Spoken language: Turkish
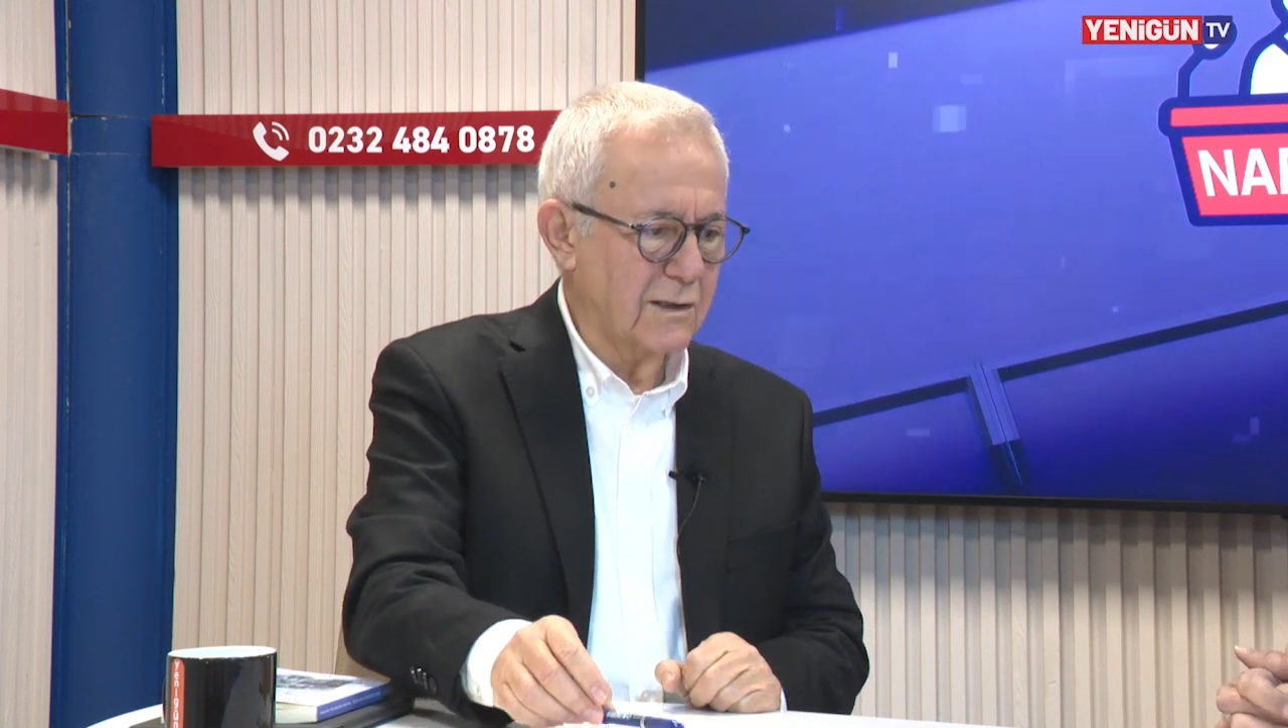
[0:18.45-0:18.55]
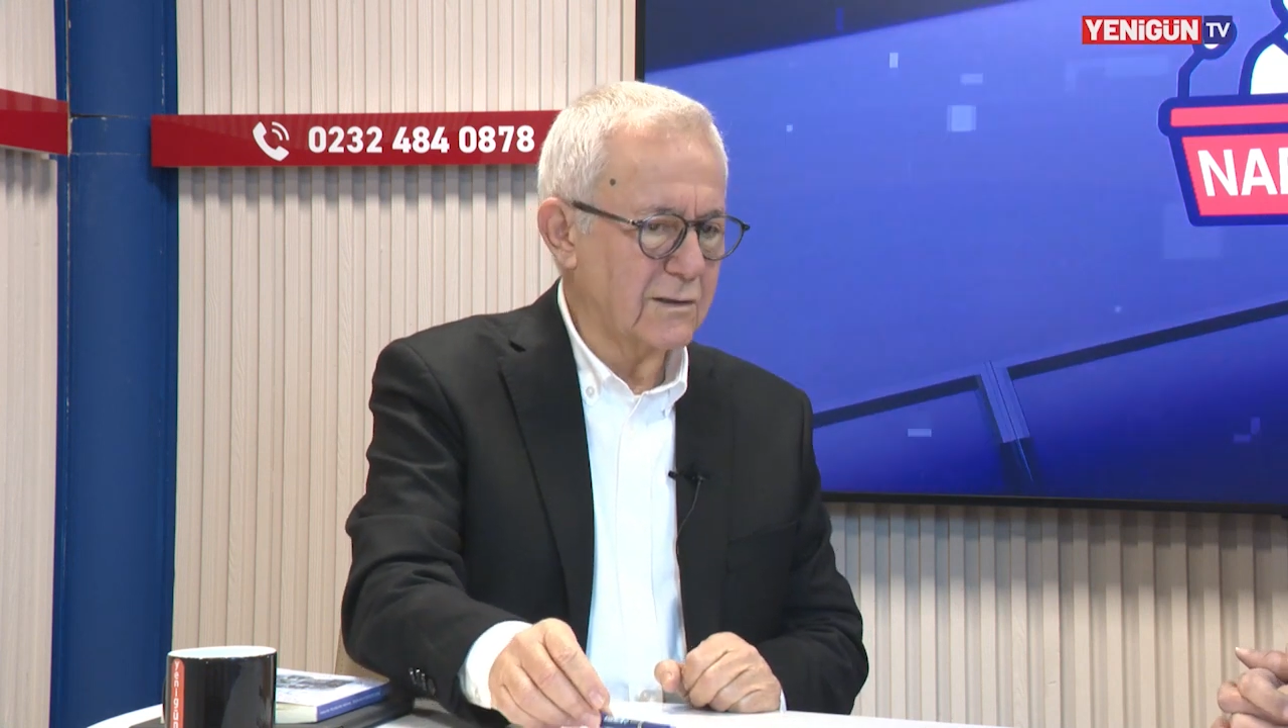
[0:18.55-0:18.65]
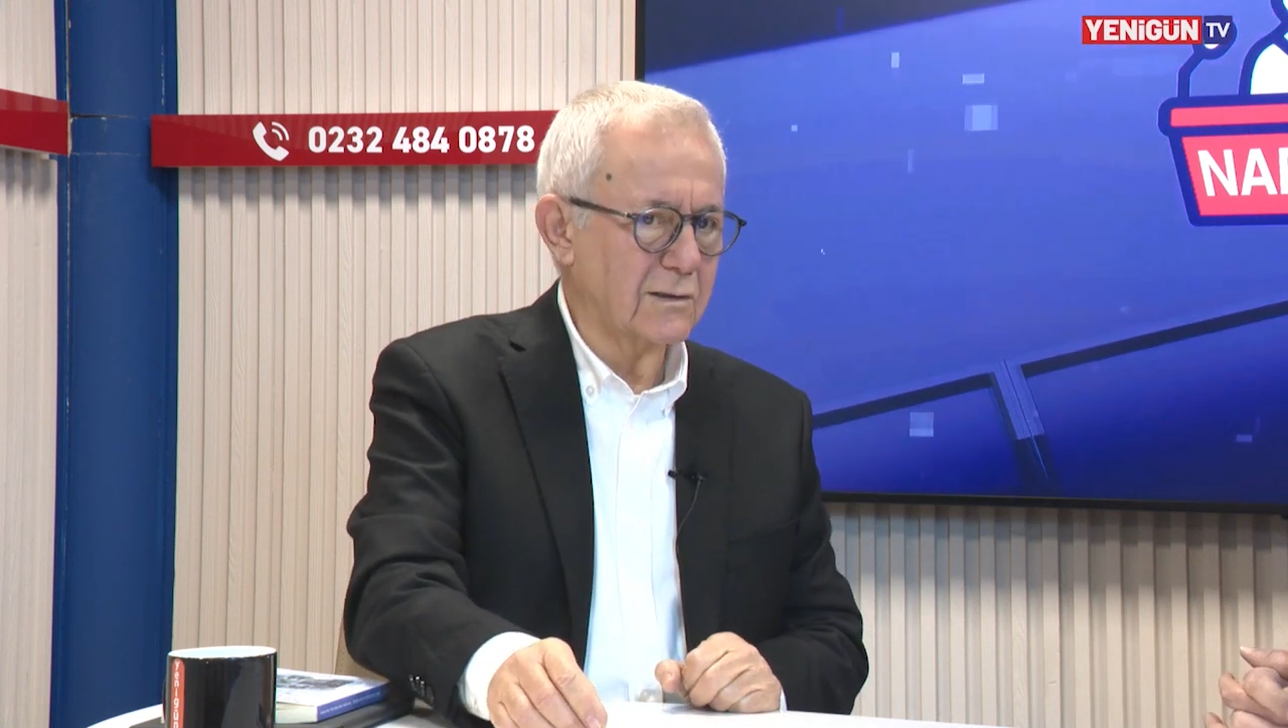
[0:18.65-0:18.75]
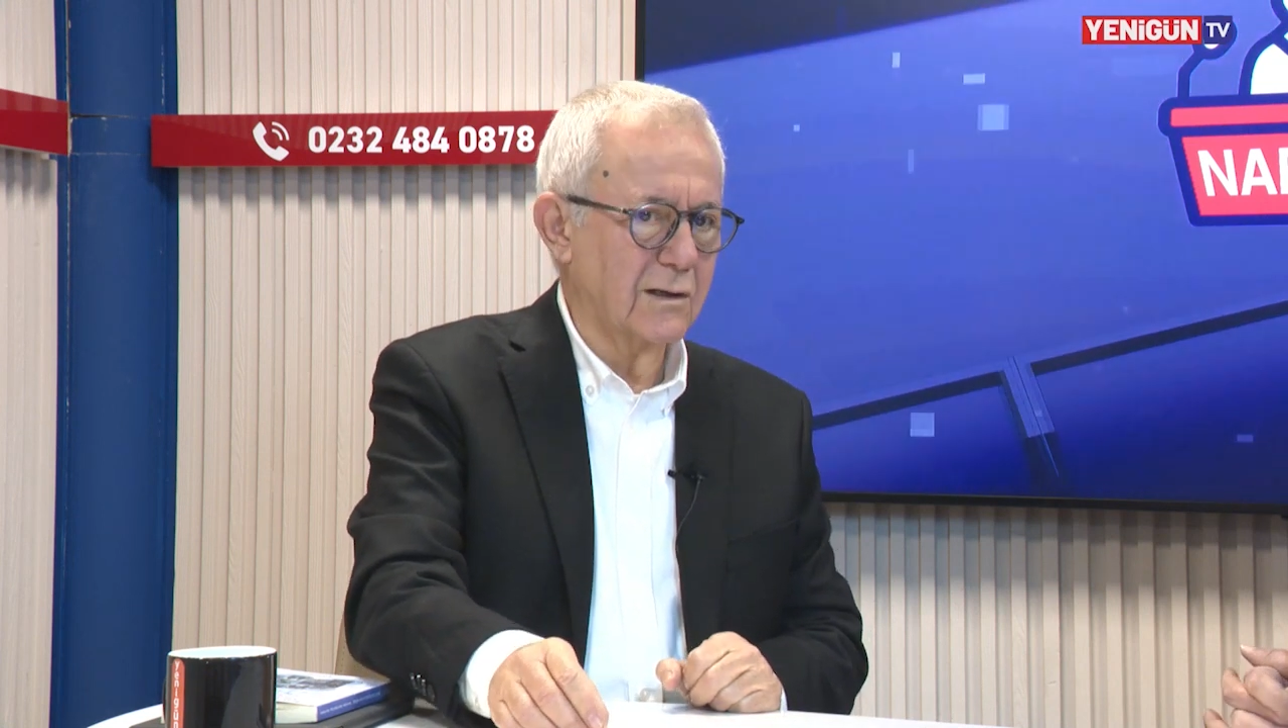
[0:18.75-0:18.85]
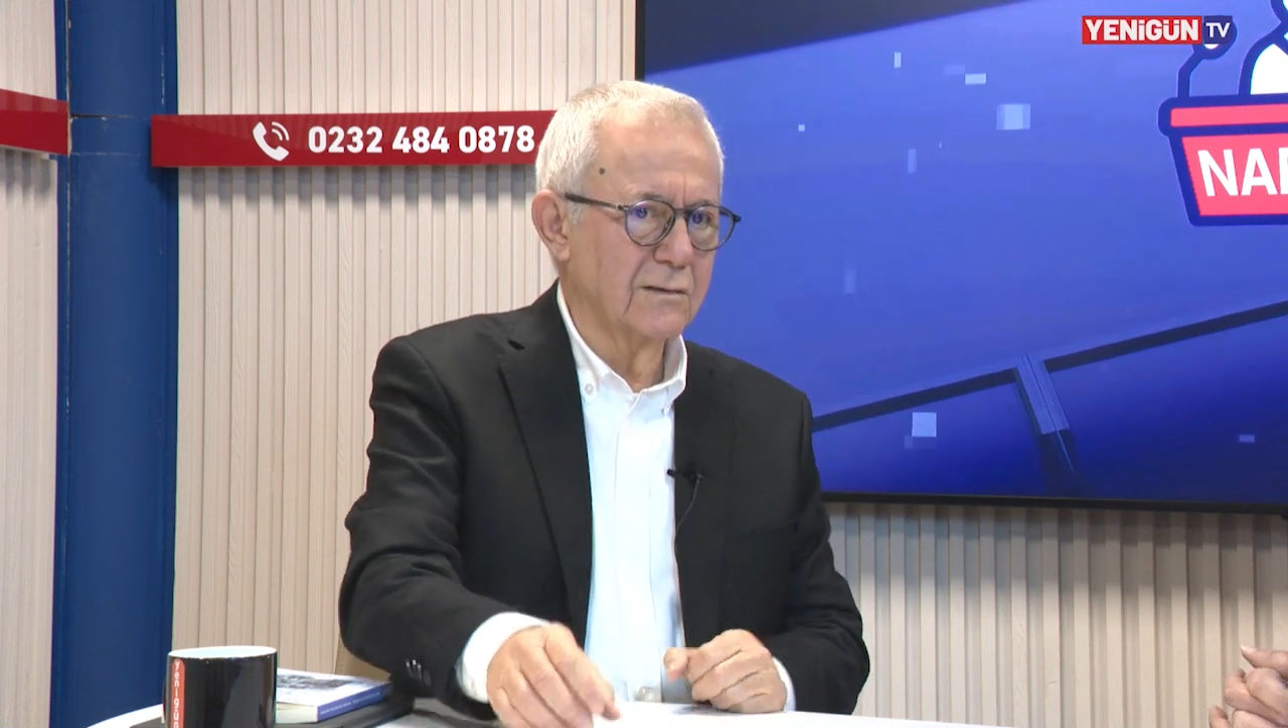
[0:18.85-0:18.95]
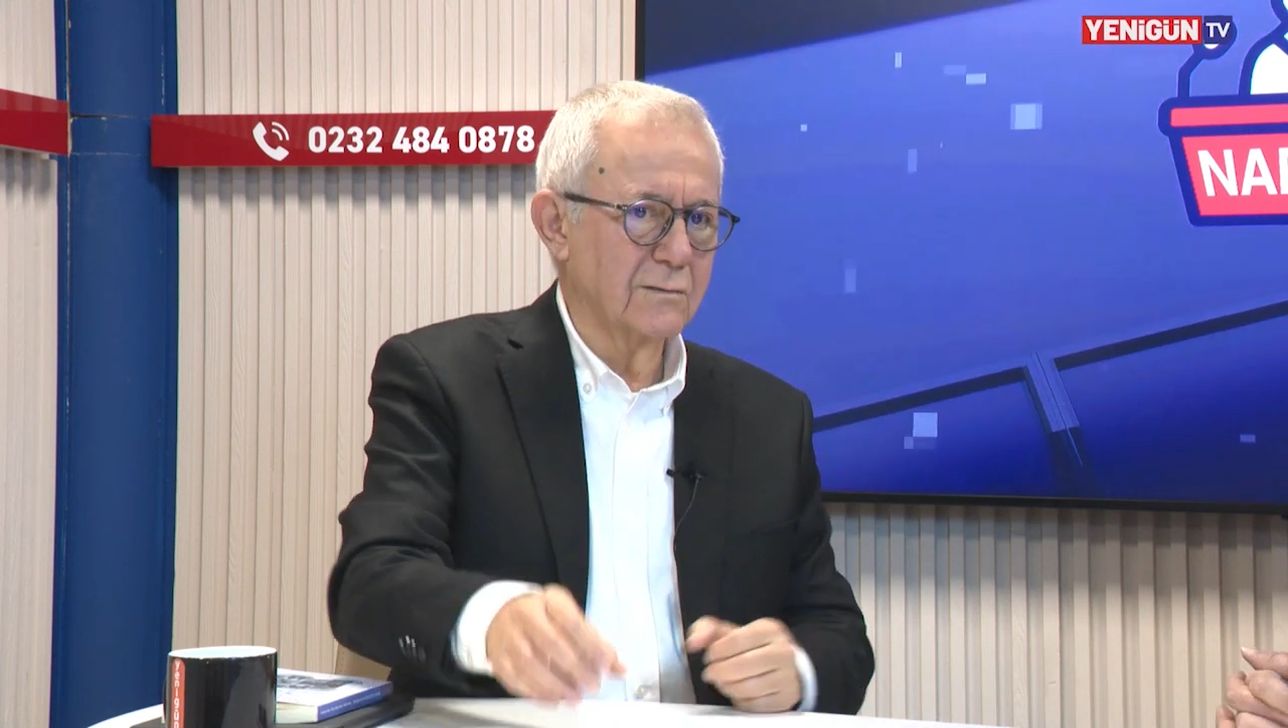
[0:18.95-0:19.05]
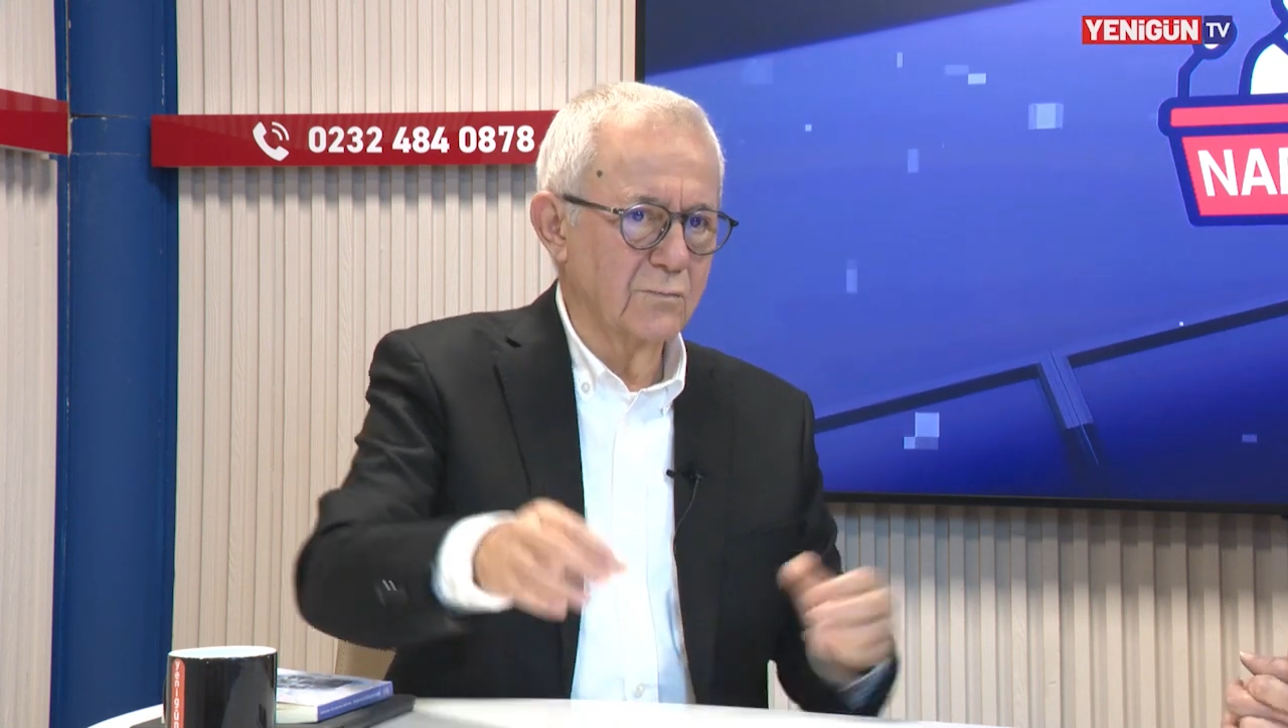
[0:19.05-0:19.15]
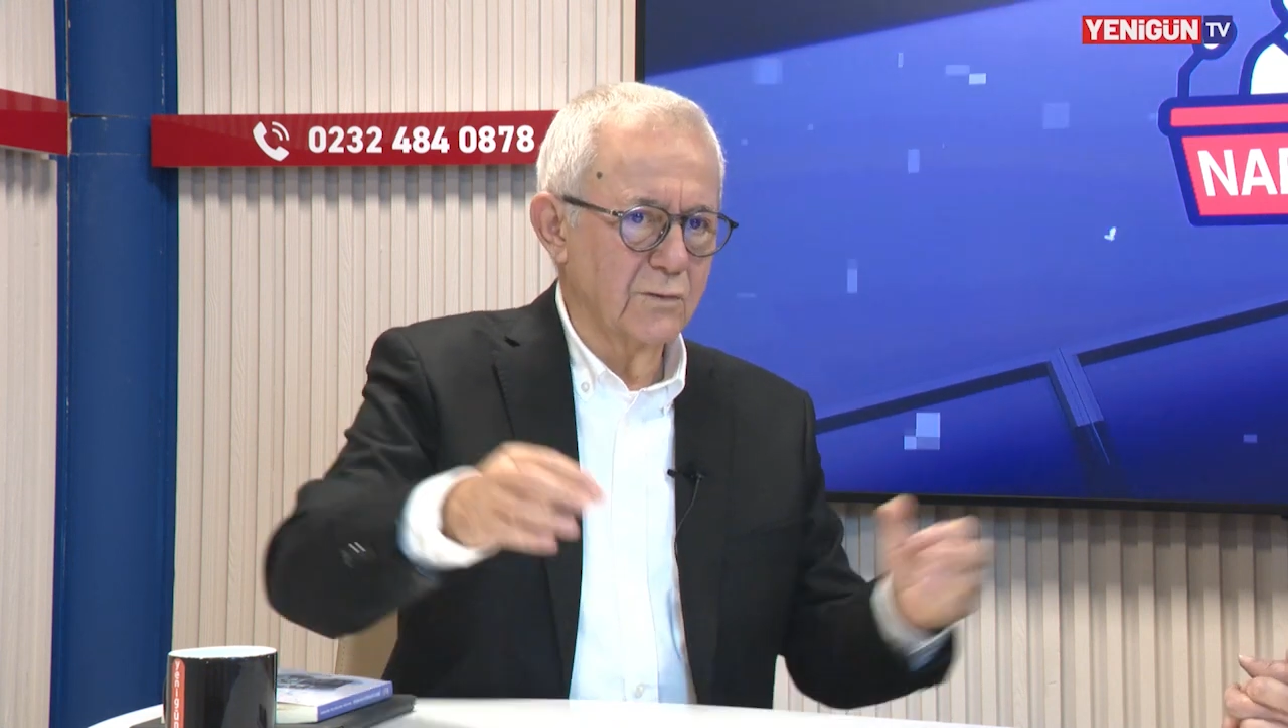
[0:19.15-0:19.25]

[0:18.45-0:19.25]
tekrar